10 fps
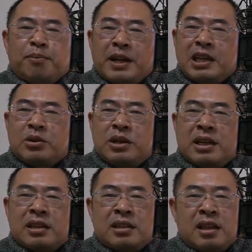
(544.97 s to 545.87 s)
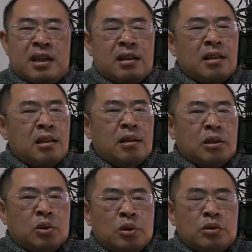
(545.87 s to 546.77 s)
パニックになって、
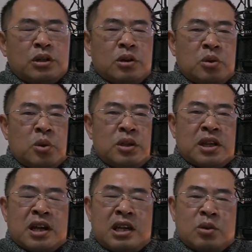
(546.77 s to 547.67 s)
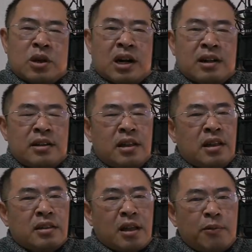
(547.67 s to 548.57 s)
どういうふうに動いたらいいのか、
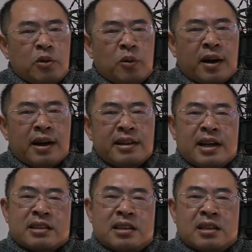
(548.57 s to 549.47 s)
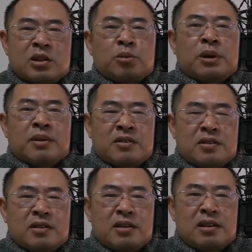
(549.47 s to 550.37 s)
多分わからなかったんだと思いま
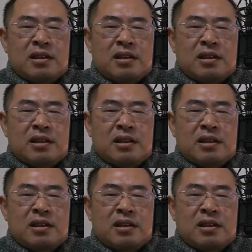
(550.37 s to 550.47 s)
す。